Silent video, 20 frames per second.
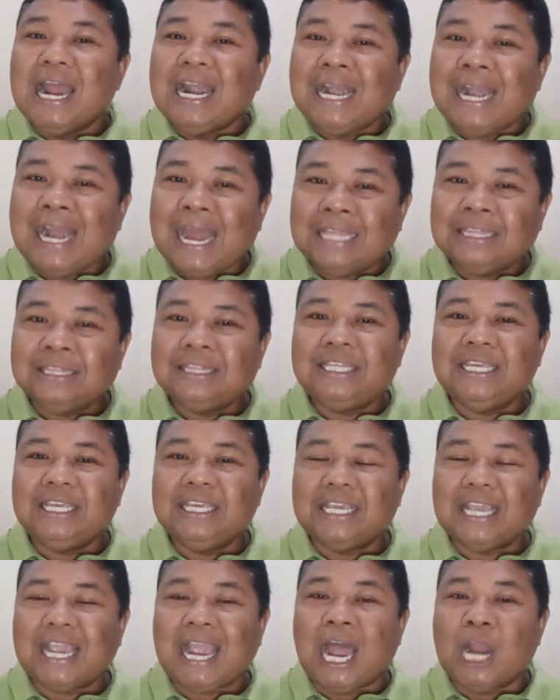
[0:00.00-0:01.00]

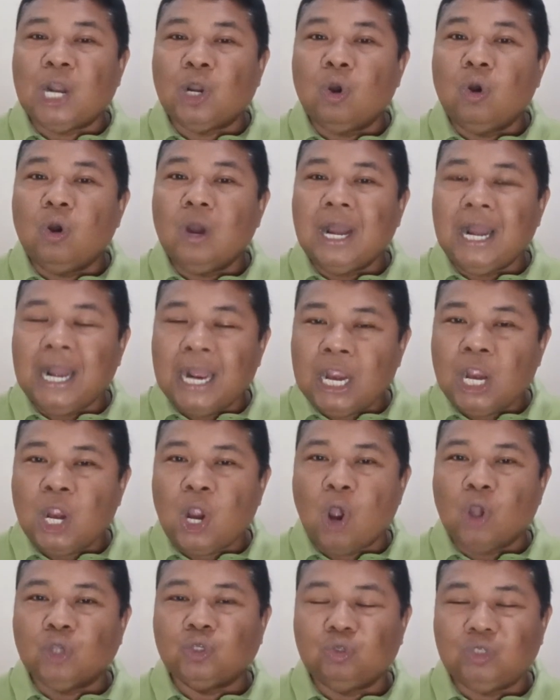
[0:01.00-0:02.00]
Nanti kalau
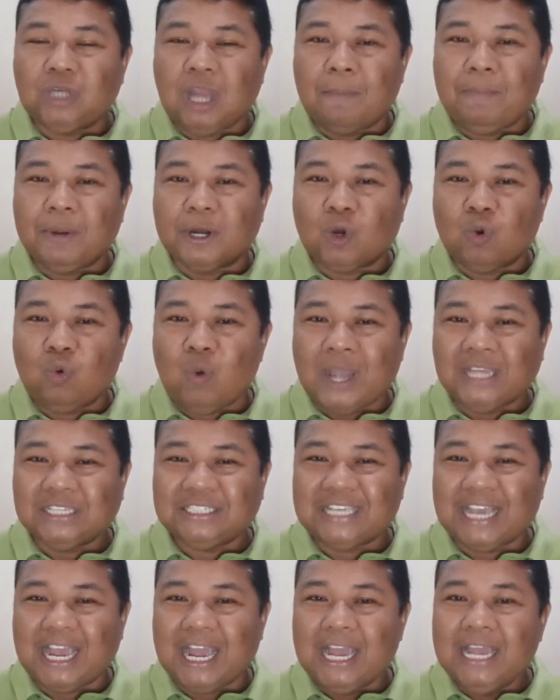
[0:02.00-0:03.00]
engkau sudah
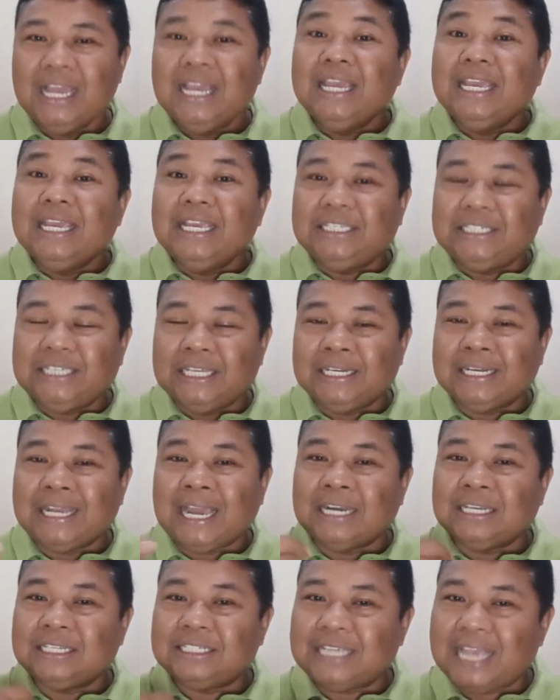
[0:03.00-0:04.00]
berkuasa,
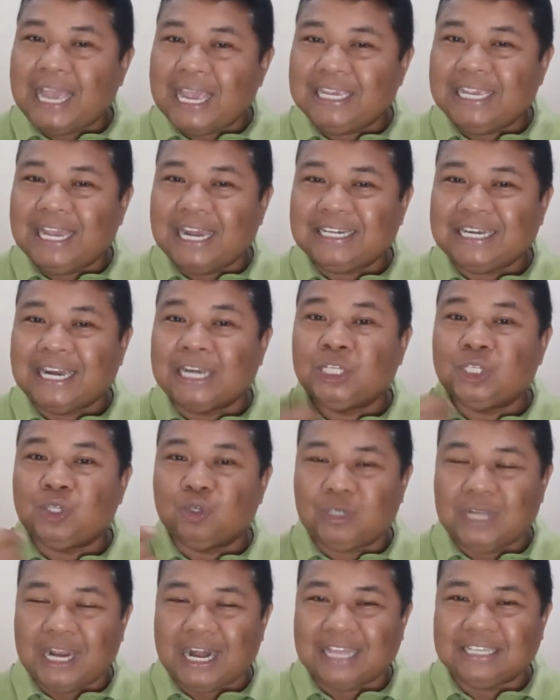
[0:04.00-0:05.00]
izinkan saya dan
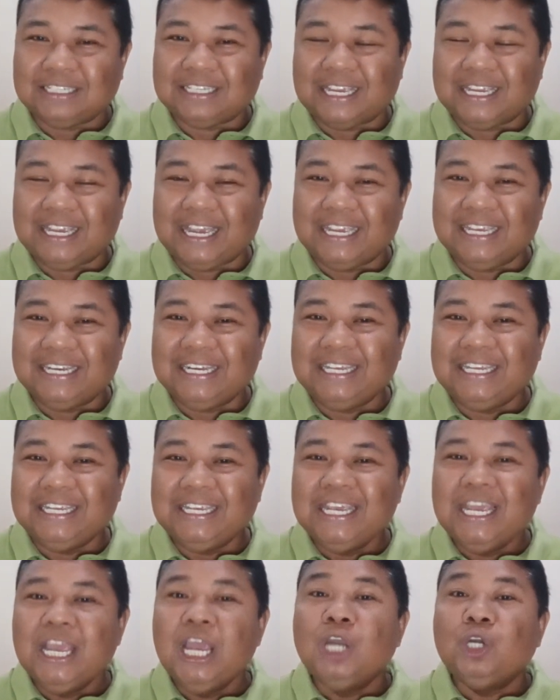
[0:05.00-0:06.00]
saudara saya ini
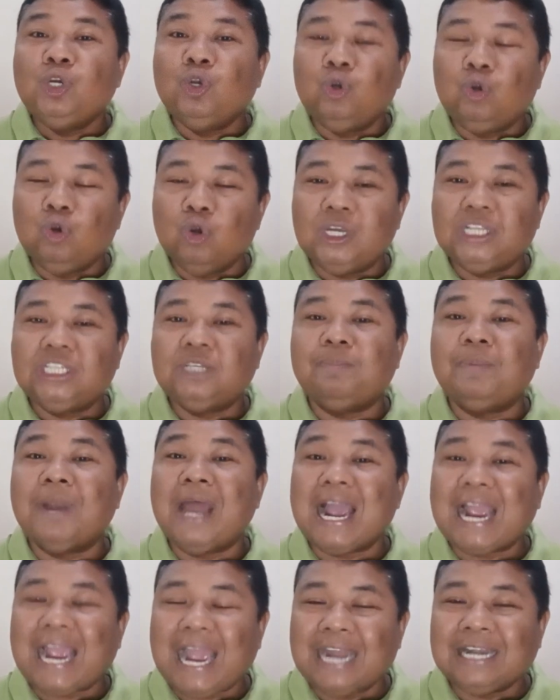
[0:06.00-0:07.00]
duduk di
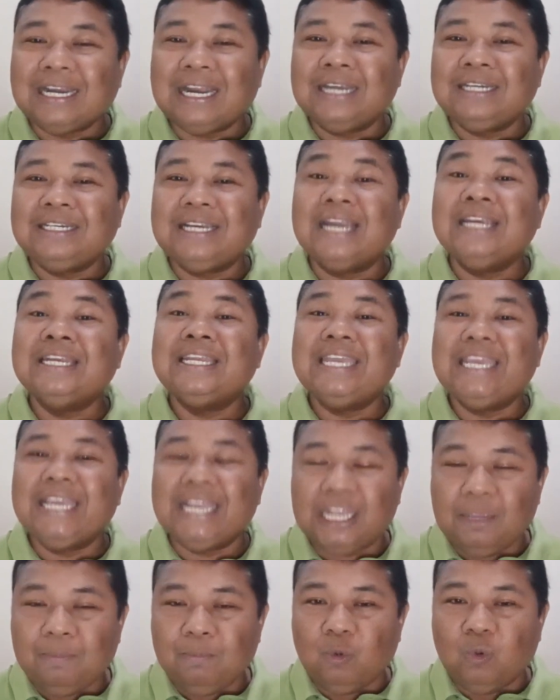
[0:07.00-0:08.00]
sebelah kanan dan
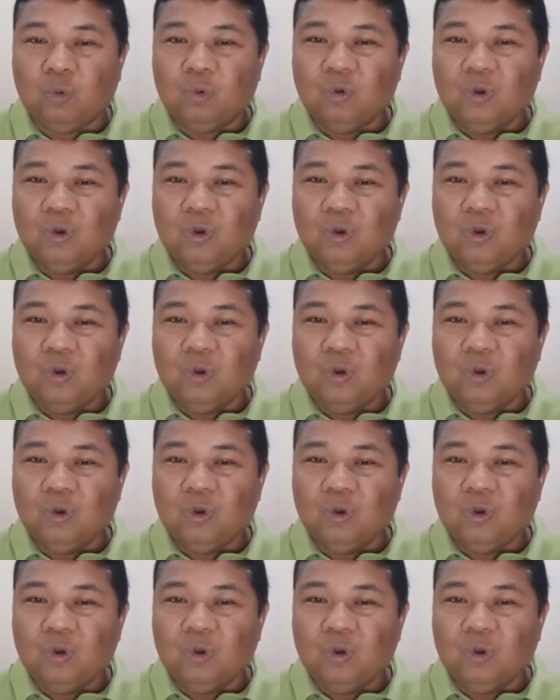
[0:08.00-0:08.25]
kirimu.